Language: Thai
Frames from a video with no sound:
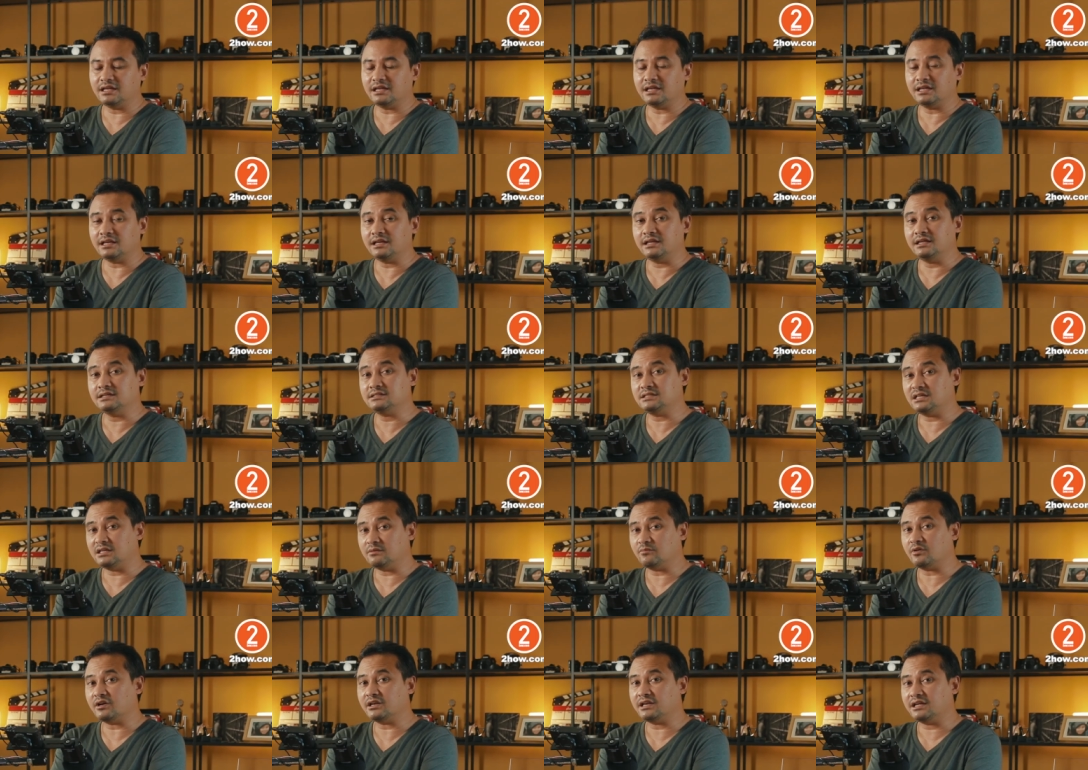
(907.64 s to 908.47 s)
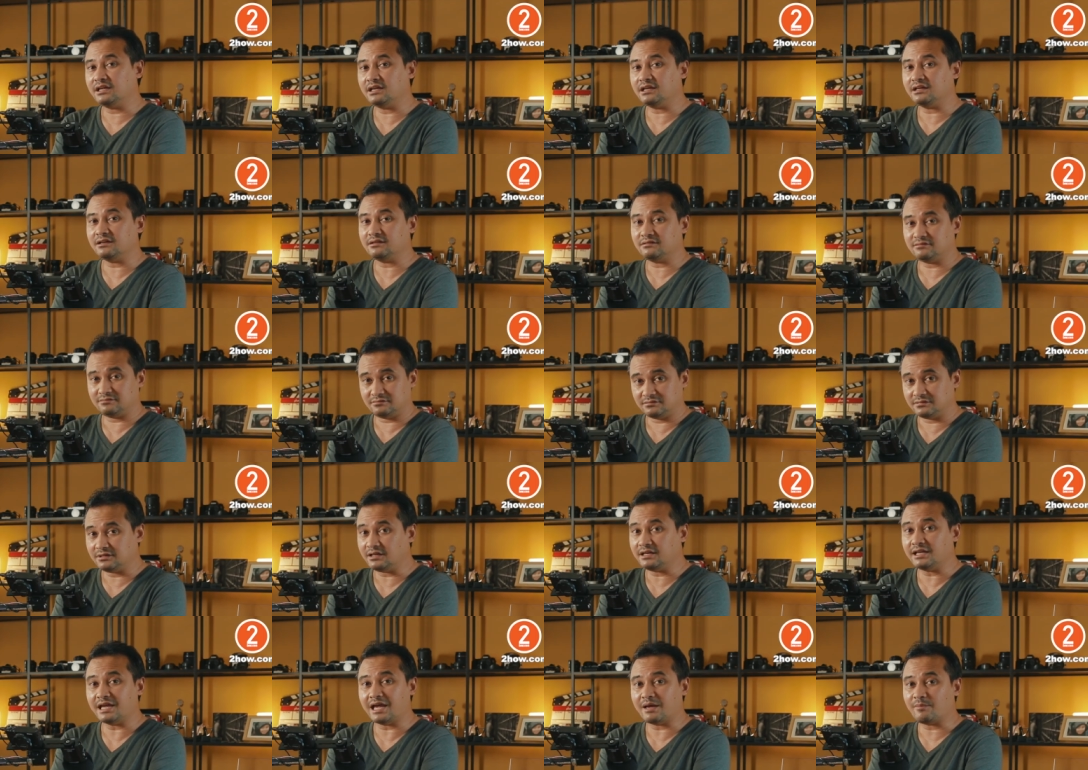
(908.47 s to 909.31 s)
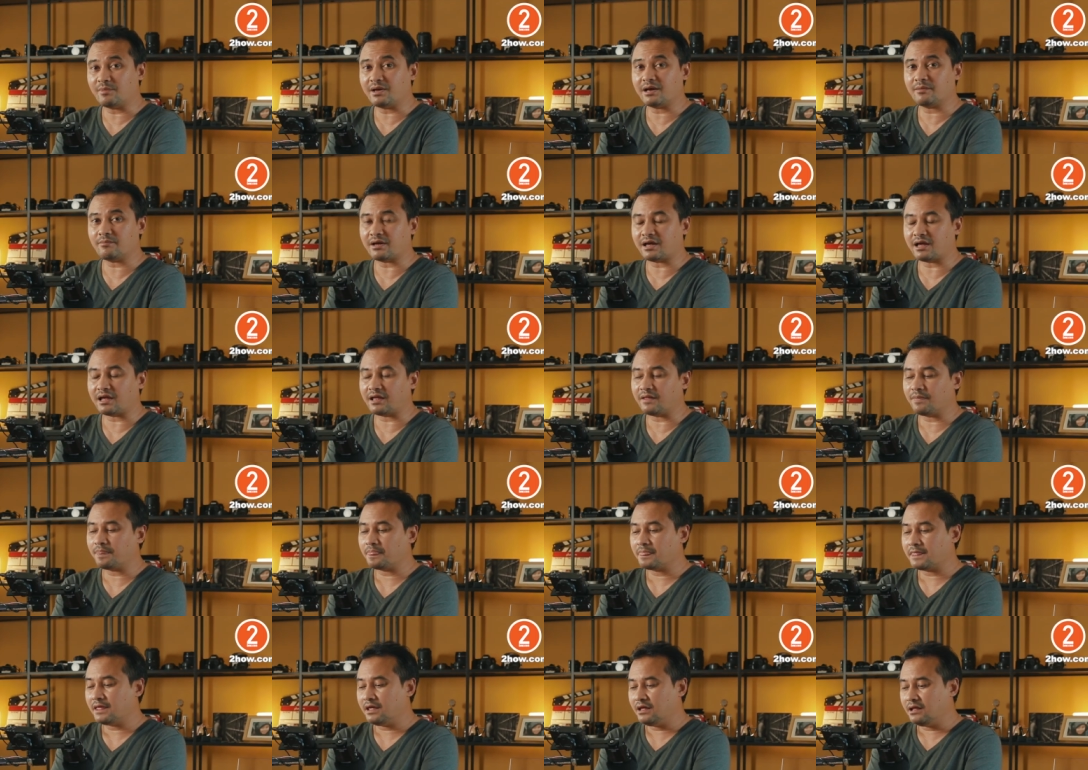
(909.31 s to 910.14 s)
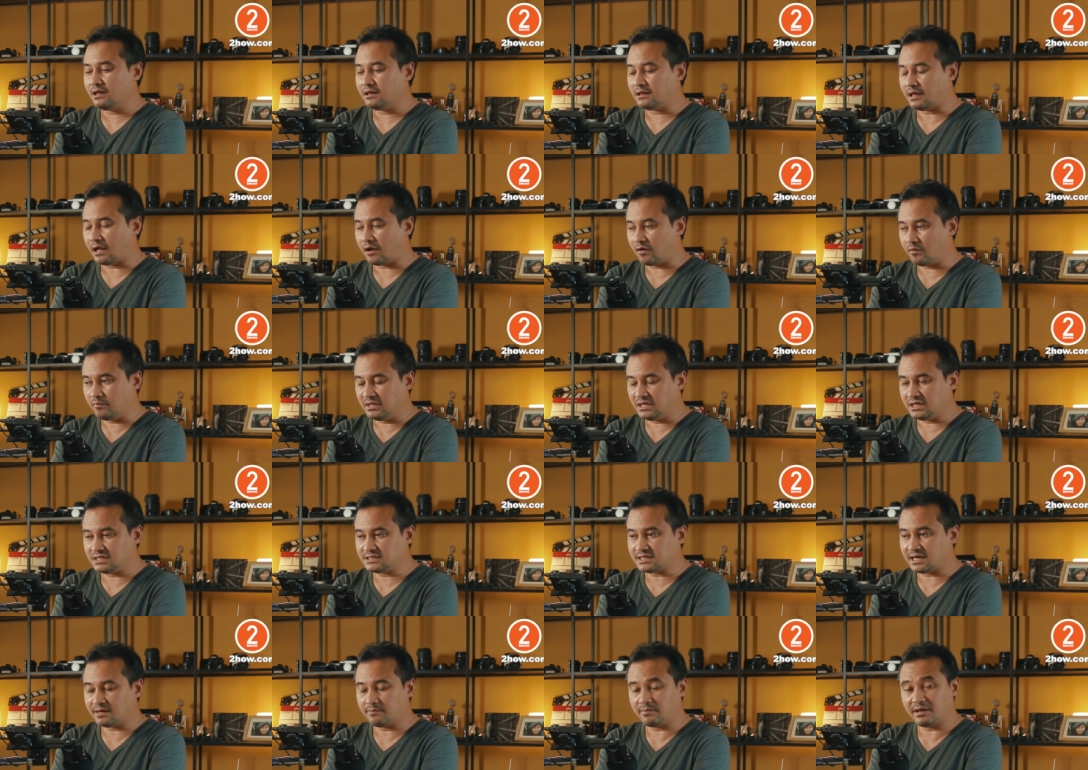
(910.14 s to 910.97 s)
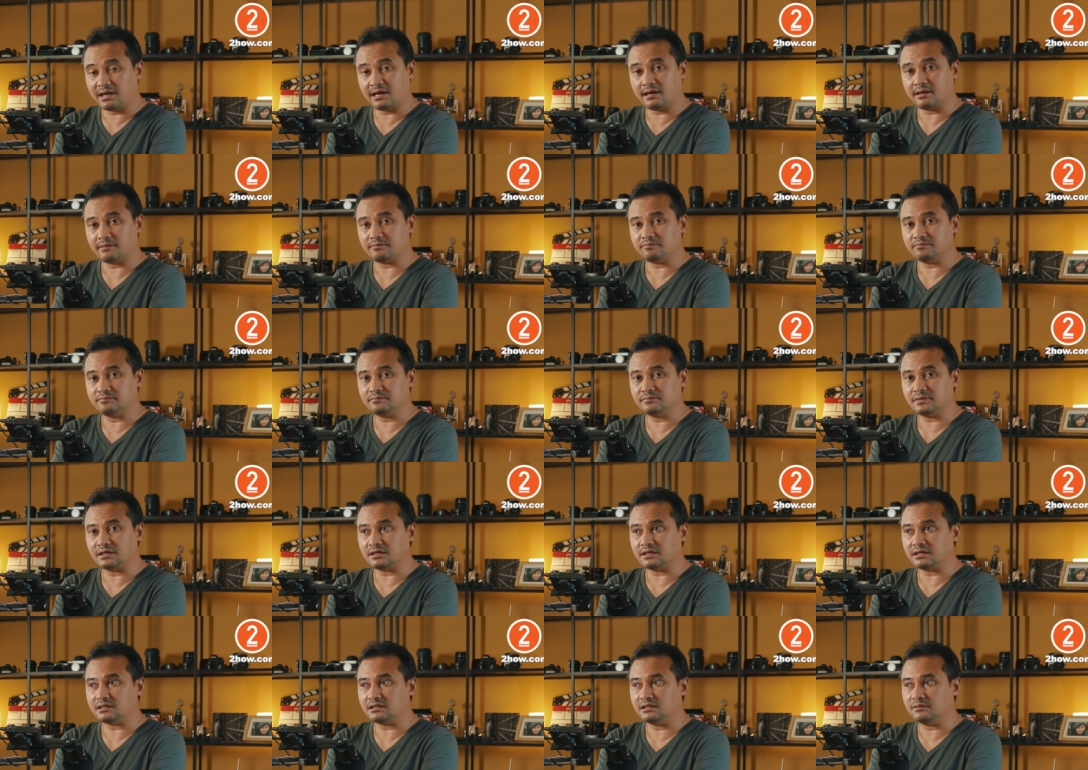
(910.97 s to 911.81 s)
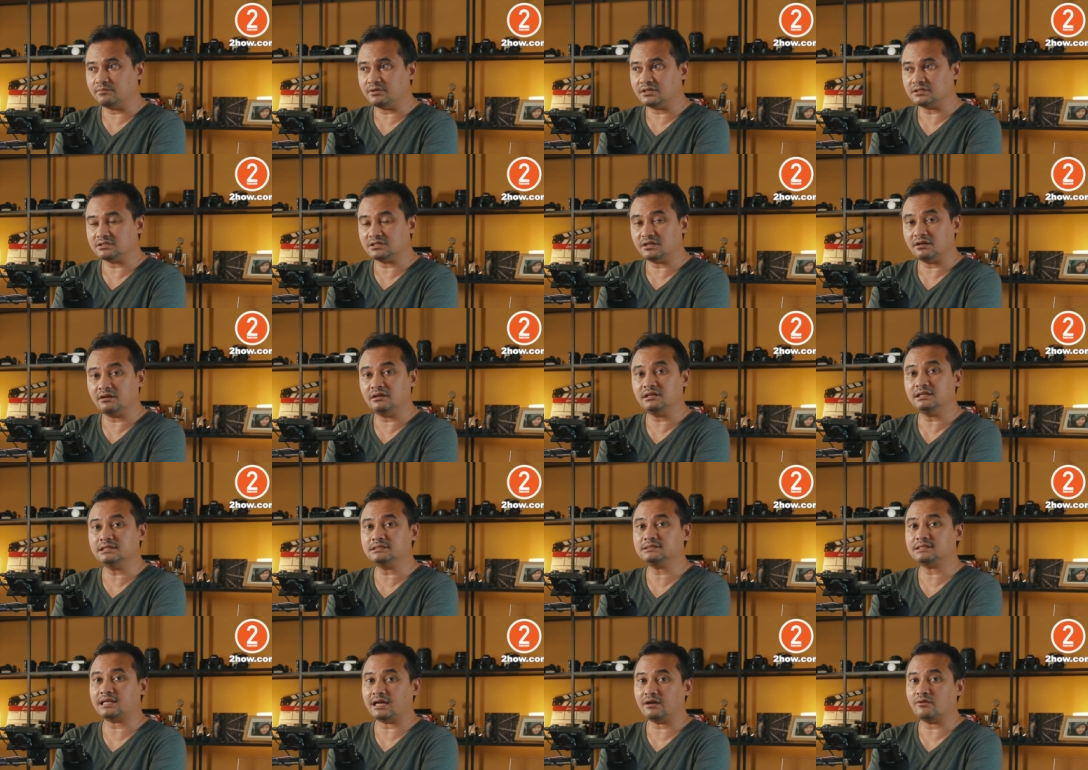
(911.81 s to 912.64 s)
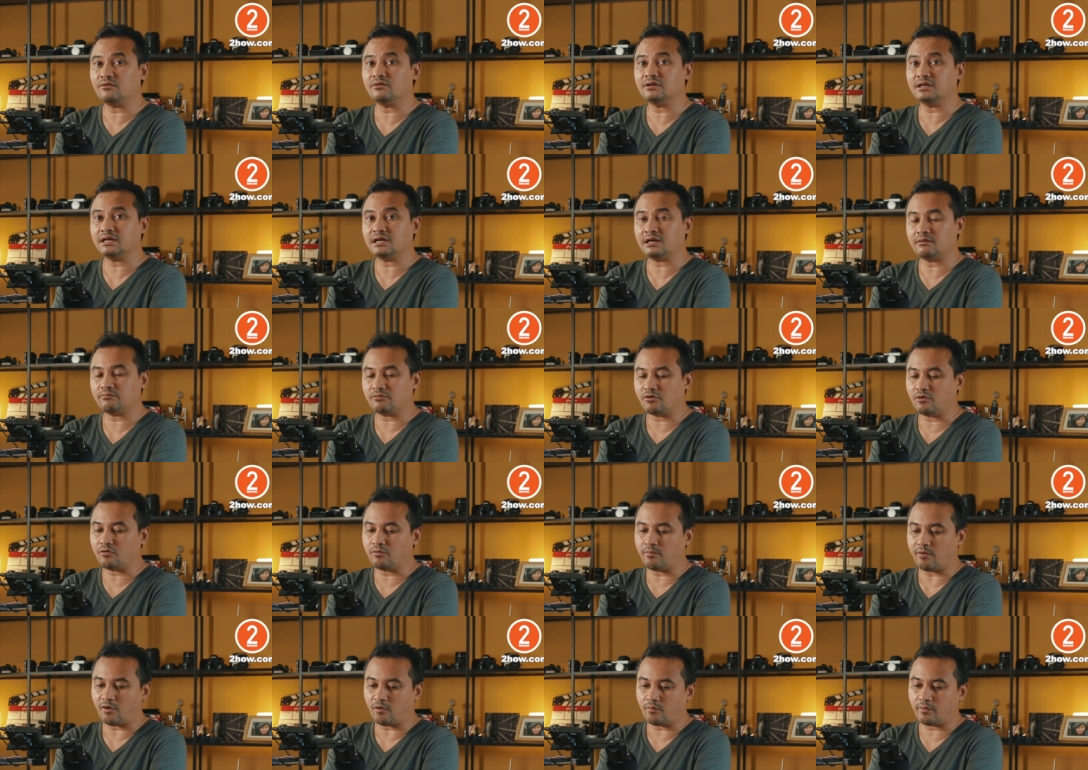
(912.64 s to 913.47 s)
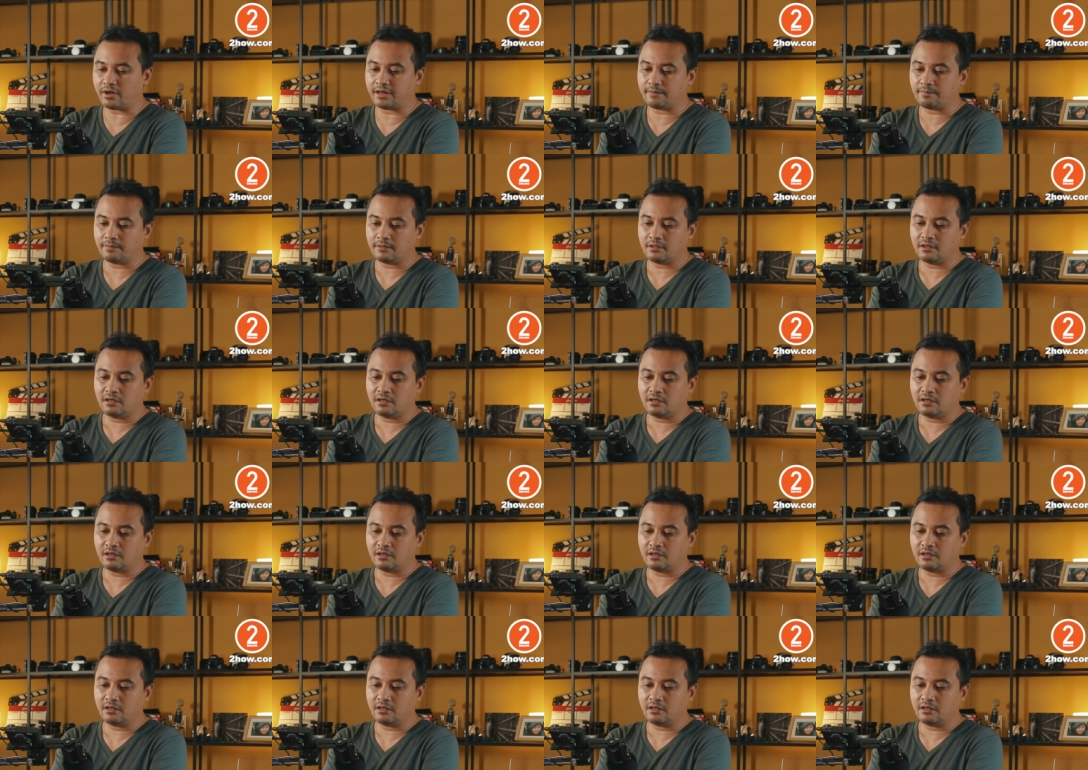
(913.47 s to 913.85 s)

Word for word: ดีๆ ที่ซีนบอดี้เยอะแยะมากมาย แต่ก็มีช่างภาพที่เป็นจ o u r n a l i s t หลายคนนะครับเขาก็บอกว่า